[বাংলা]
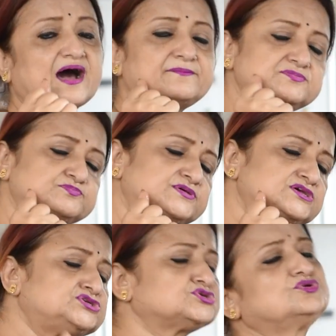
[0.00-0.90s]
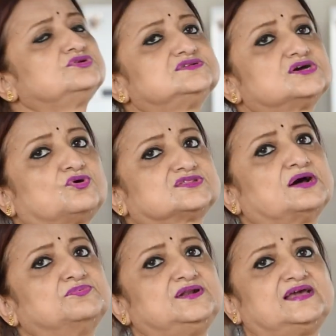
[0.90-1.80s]
আমি ভীষণ যে
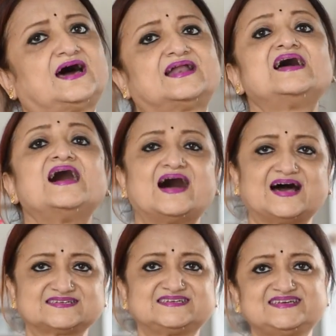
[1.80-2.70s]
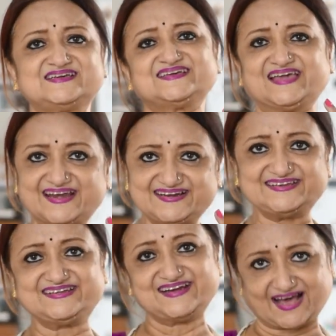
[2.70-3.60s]
কথা বলি আর হাসি খেলি
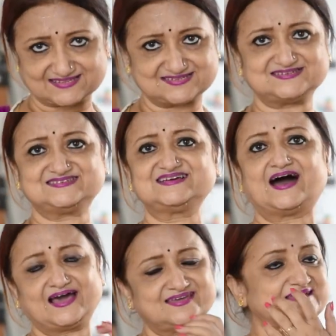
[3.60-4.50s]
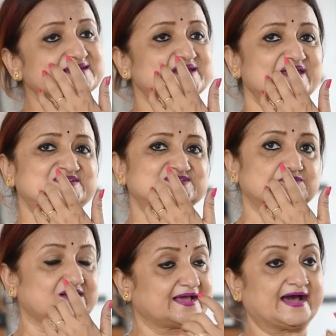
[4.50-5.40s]
নাচি গাই এইসব
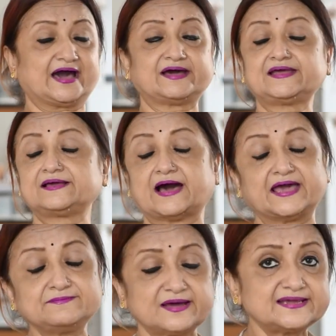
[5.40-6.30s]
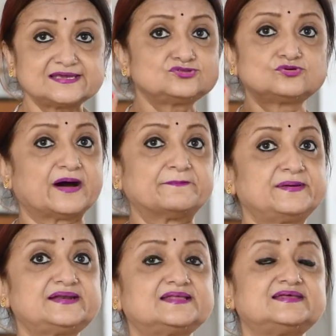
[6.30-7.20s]
করে গায়ে গাই মানে কিন্তু
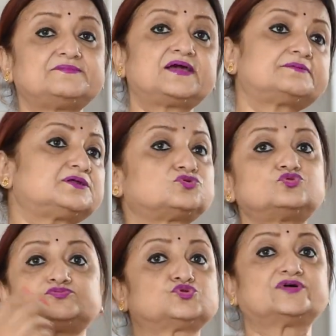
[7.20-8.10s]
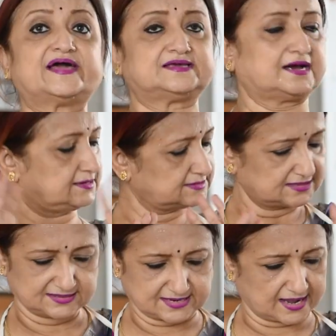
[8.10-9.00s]
ভাববেন না যে আমি একেবারে খুব সুগায়িকা
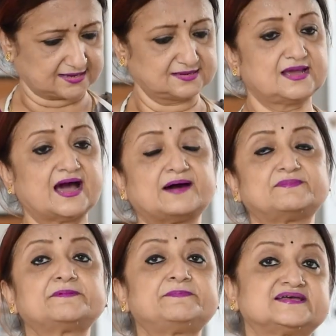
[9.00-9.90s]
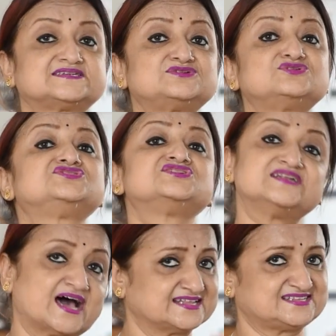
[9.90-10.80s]
না আমার প্যাশন হচ্ছে
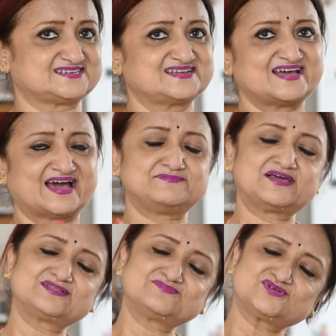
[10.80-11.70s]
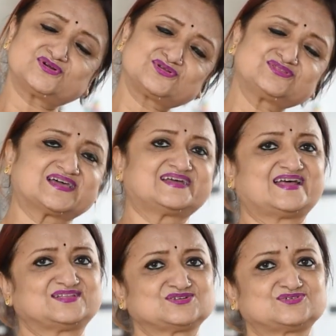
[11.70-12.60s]
নাচ আমি একদম ছোটোর থেকে
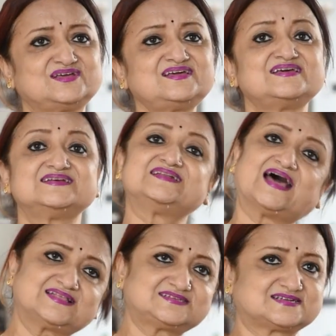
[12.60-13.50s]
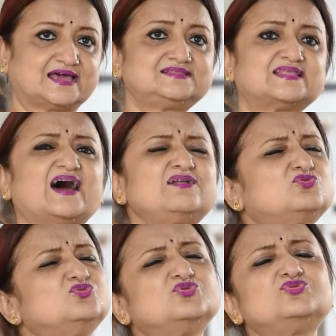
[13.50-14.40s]
নাচ করি নাচটাই তার
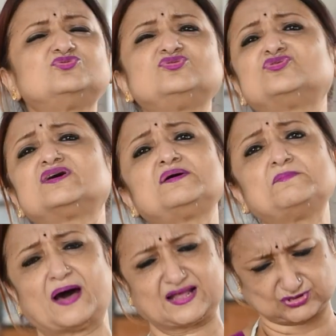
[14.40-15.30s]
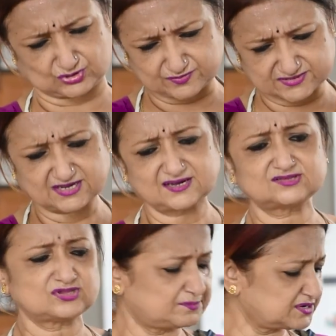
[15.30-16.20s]
গুনগুনগুন করে করে বাথরুম সিঙ্গার
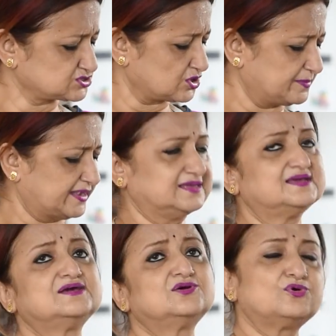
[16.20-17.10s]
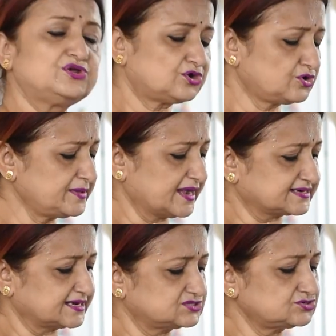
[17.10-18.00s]
তো আমরা সবাই ওই রকমই
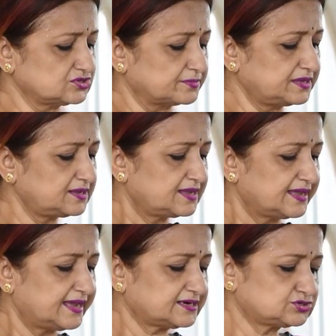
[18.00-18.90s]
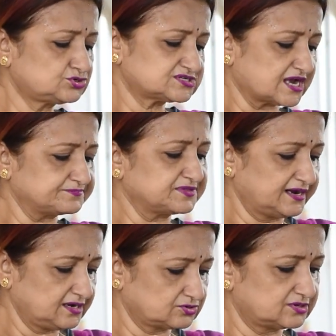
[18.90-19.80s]
একটা কিছু তবে একটু
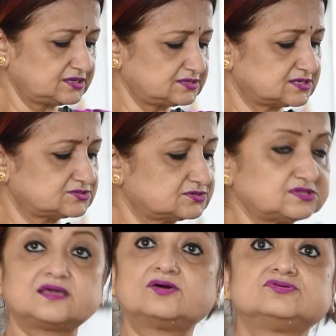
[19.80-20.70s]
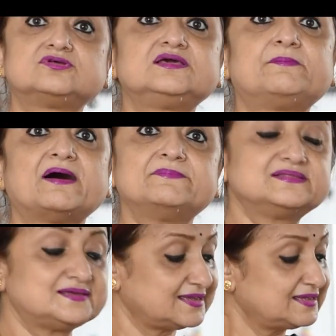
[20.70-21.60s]
সাবধানে করি যে যদি কেউ যদি ভাবে
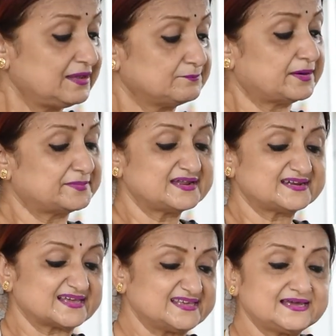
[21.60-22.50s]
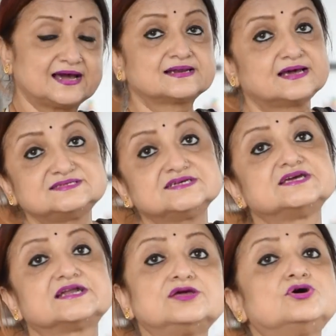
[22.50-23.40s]
যে বাবার এটা কী গান গাইছে
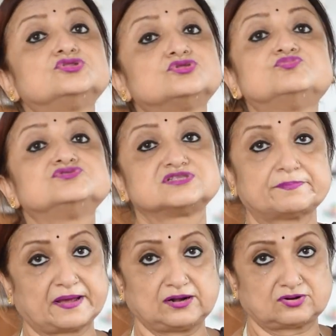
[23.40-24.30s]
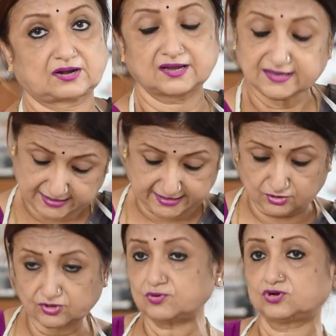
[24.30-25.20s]
সেটাই হয়তো বুঝতে পারলো না
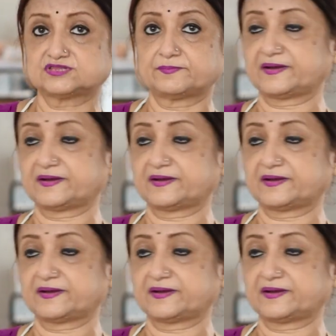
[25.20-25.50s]
এরকমও হতে